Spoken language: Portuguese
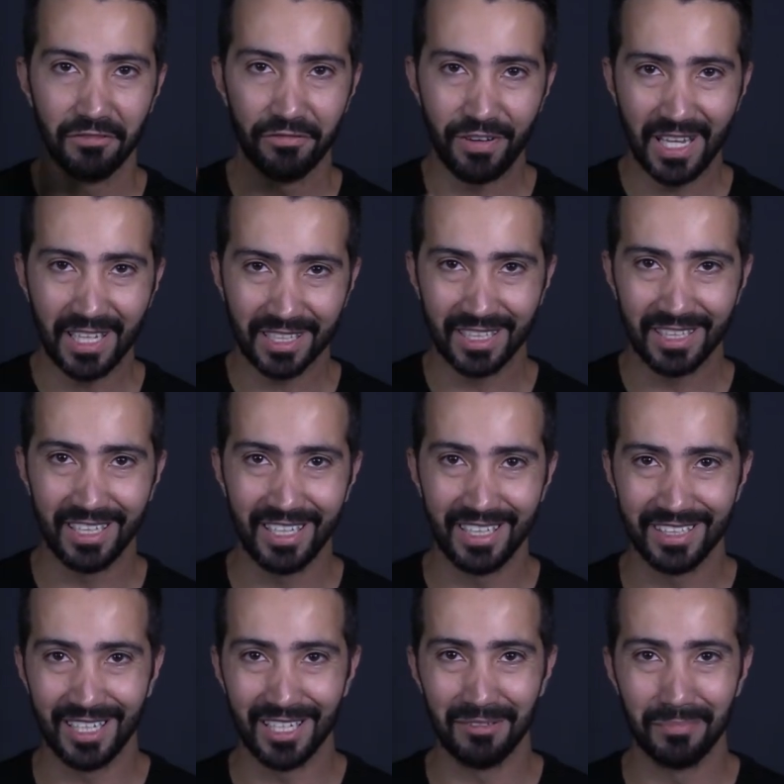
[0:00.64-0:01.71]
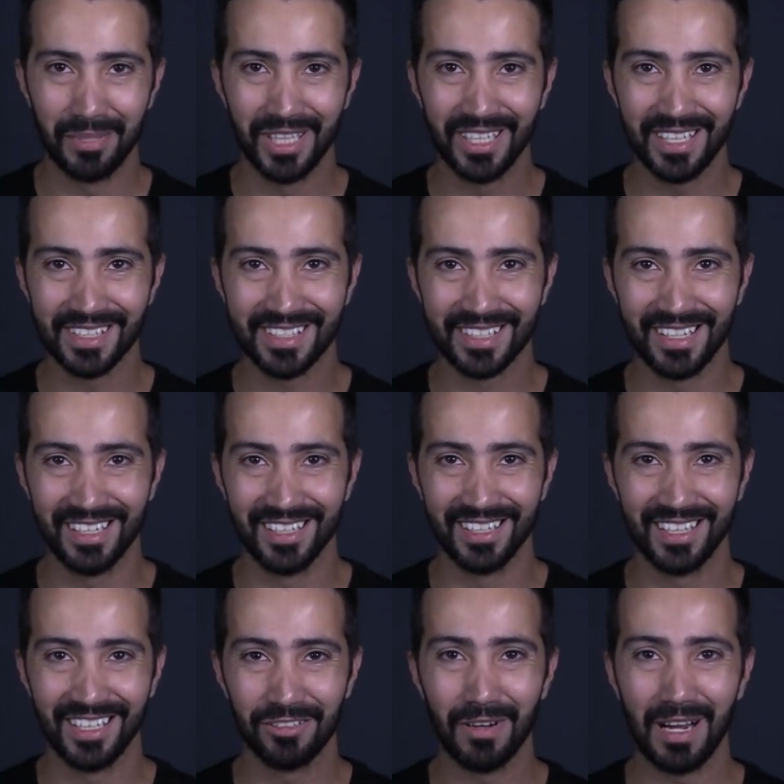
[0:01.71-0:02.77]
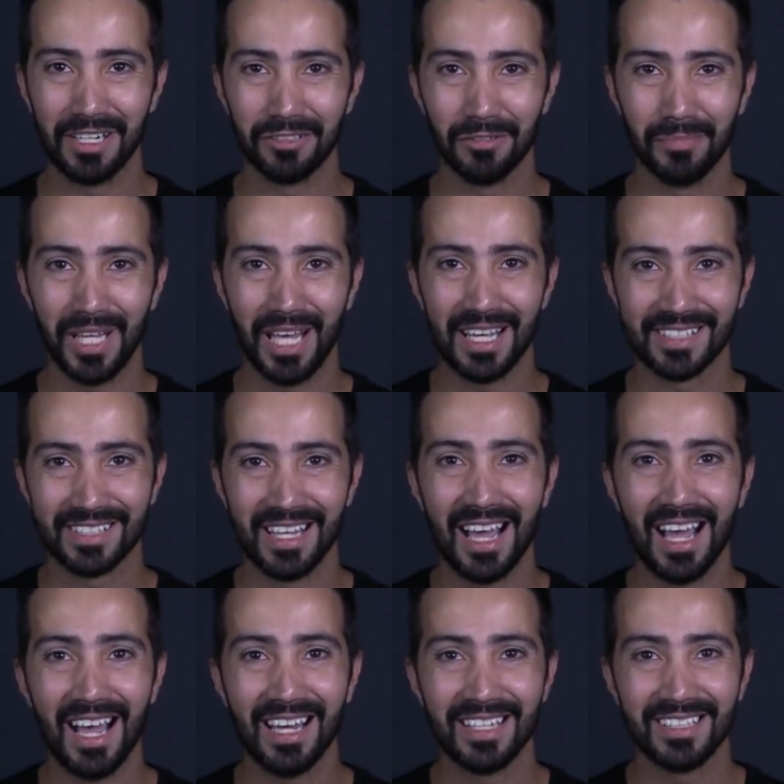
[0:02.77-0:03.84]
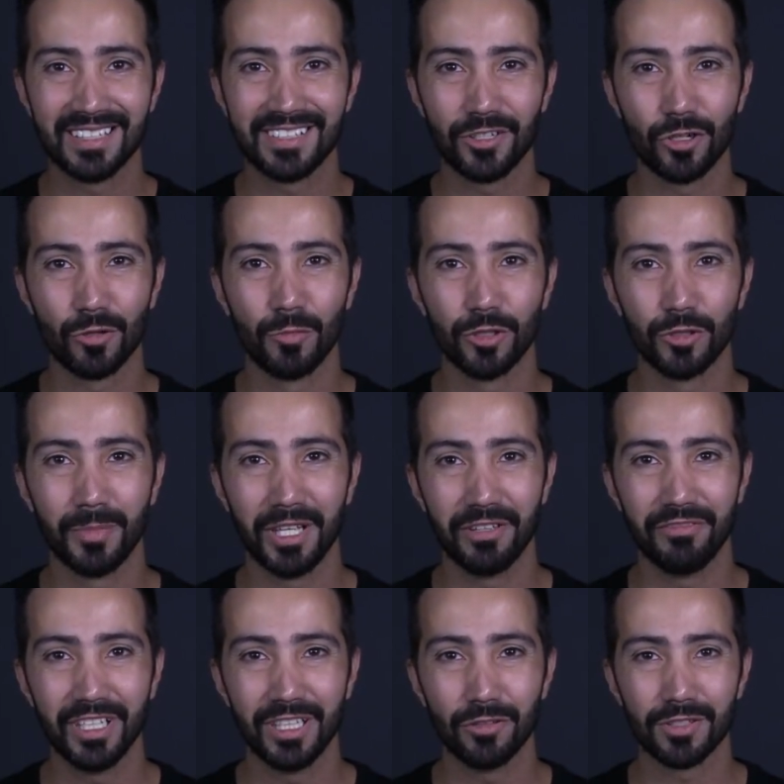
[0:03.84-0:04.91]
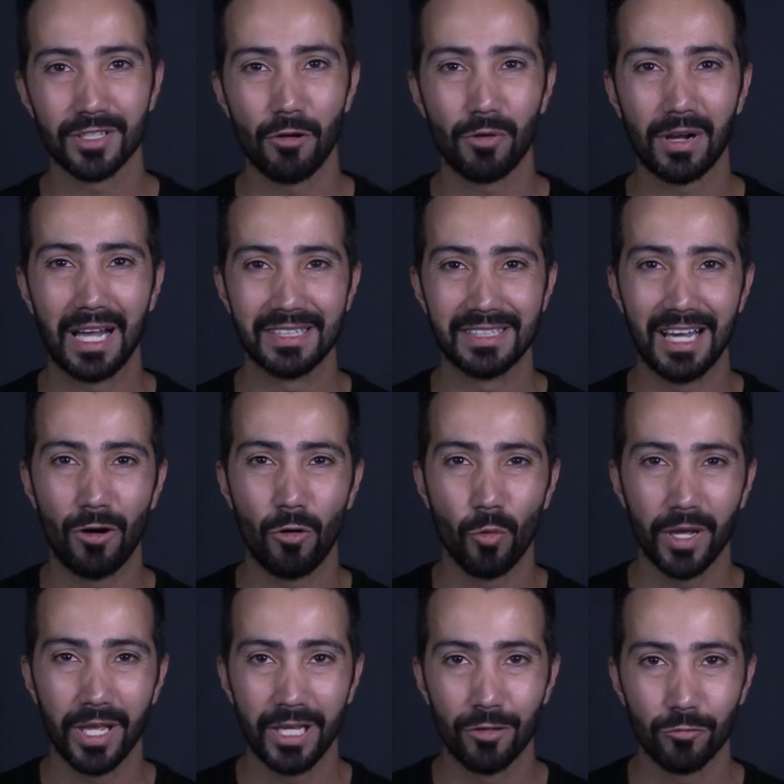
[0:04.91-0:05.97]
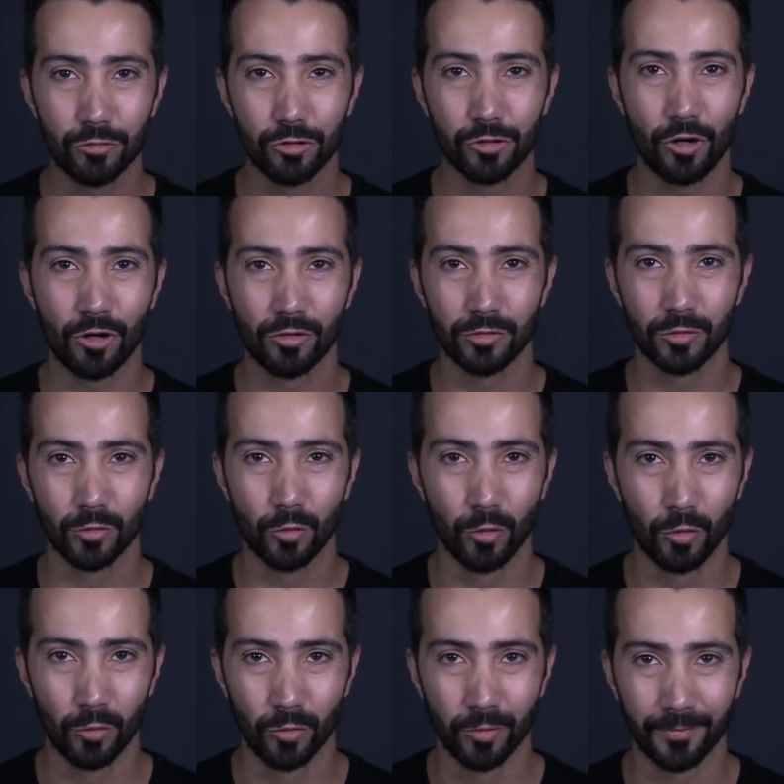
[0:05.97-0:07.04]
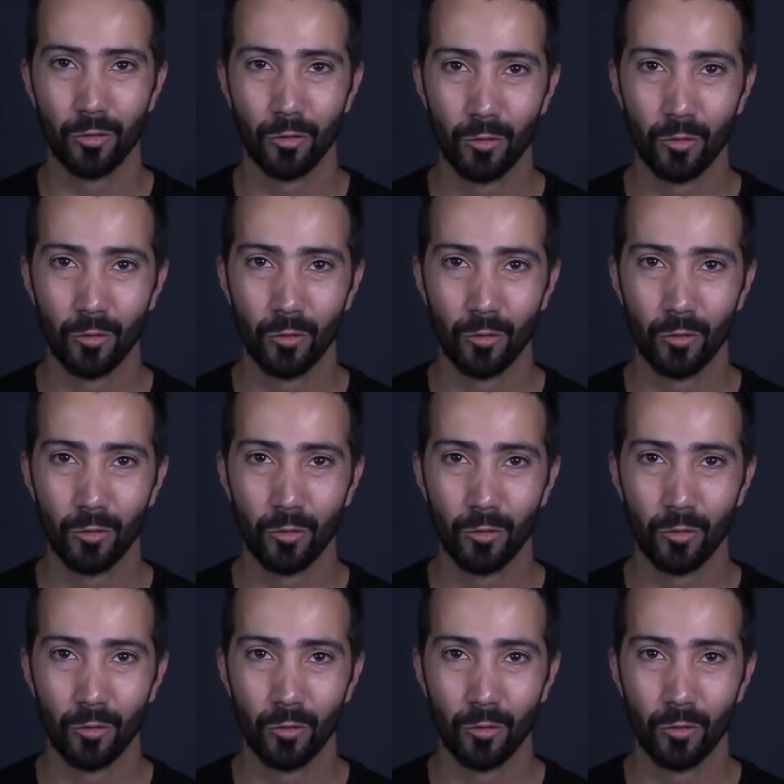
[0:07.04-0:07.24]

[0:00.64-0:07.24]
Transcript: Fala galera, beleza? Eduardo Braz na área, sejam muito bem-vindos ao canal Eu Jogo no Gol.